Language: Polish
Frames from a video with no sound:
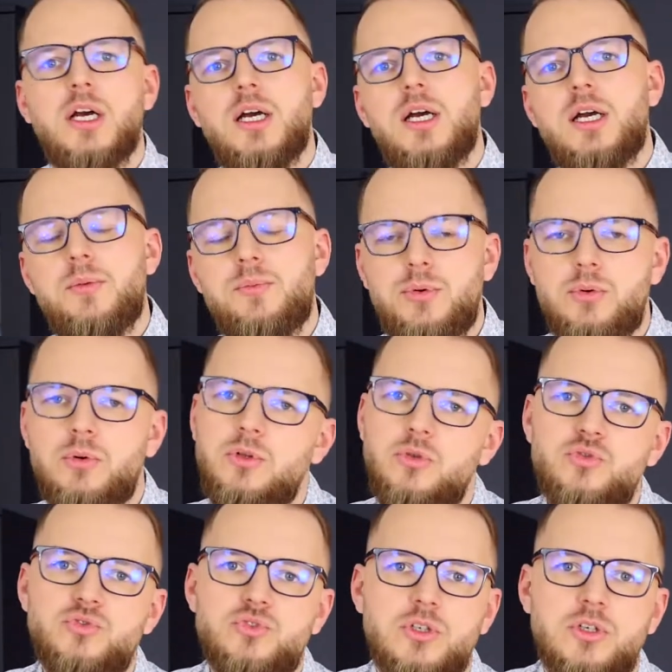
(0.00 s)
e, było
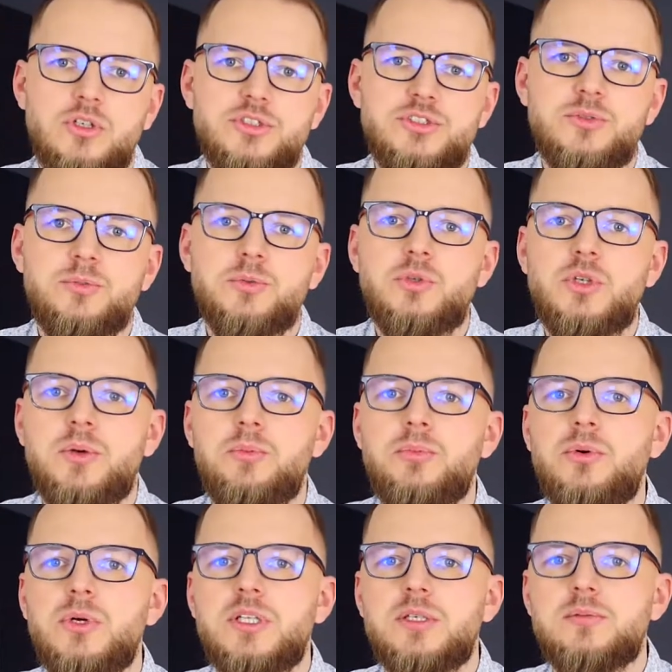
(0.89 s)
dużo osób, które
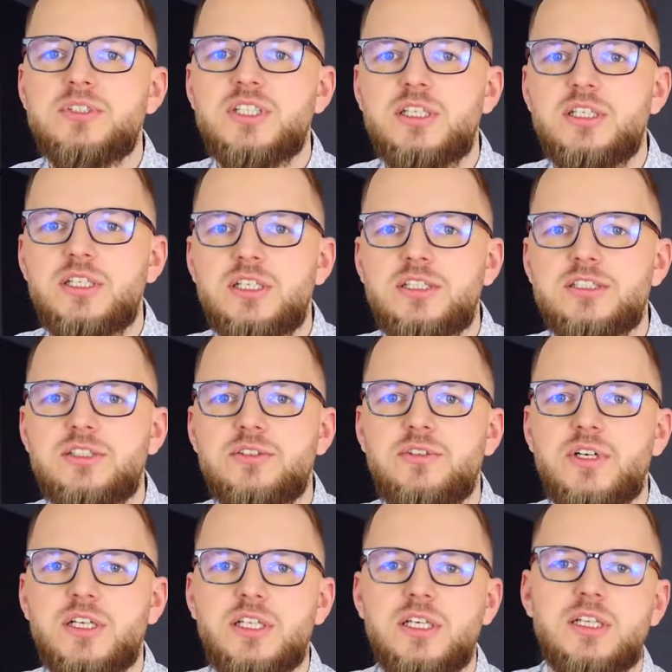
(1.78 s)
były tym
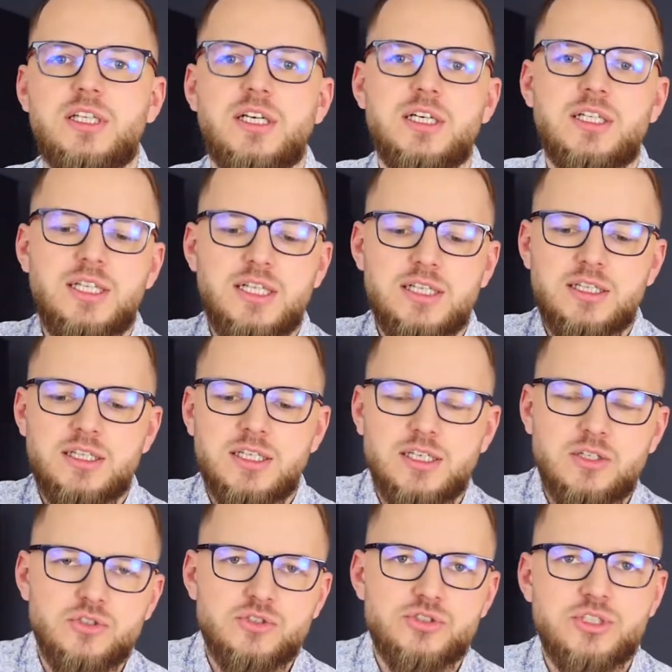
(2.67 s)
zainteresowane, tak?
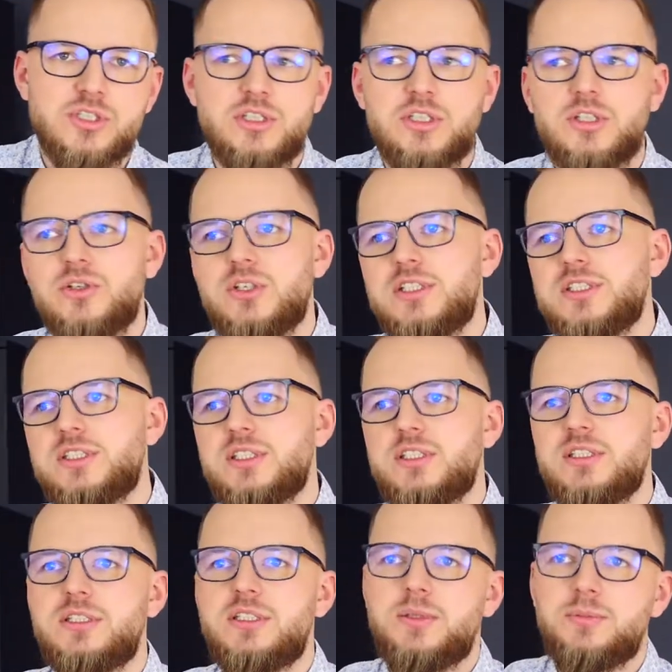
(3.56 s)
Dlatego, że to jest
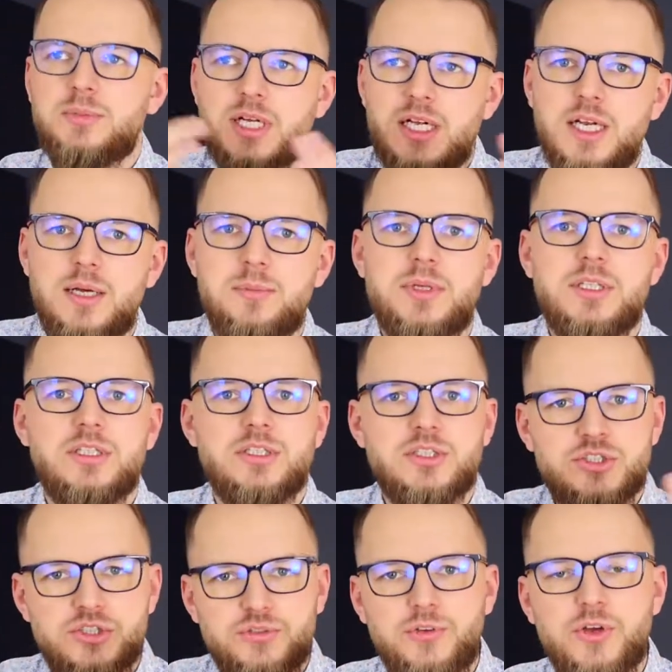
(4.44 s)
e, jakby element
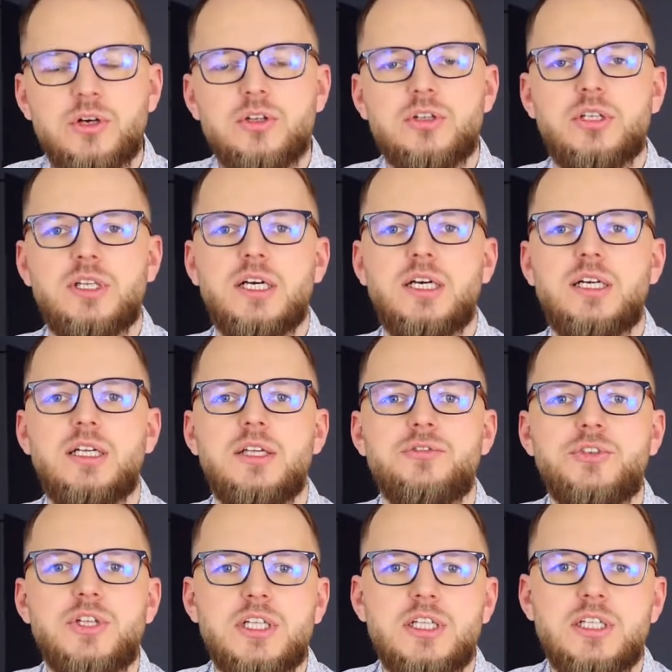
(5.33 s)
świąt, tak? I
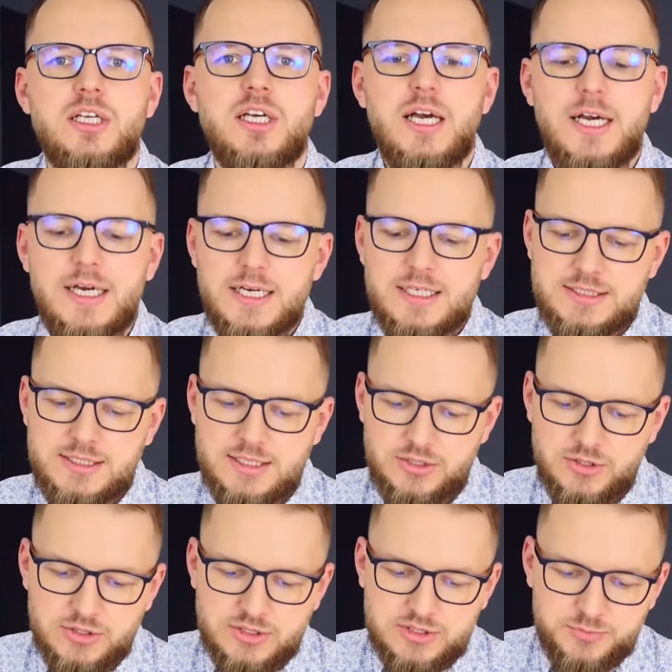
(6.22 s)
wtedy się
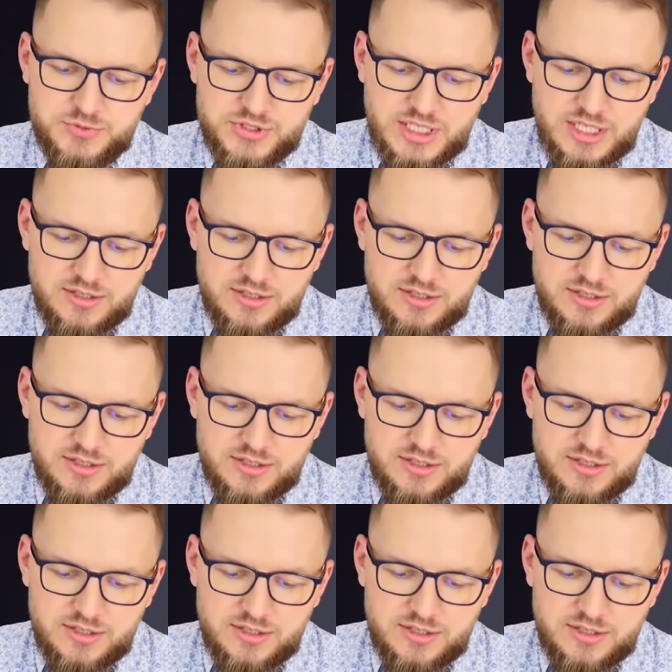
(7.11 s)
to sprzedaje.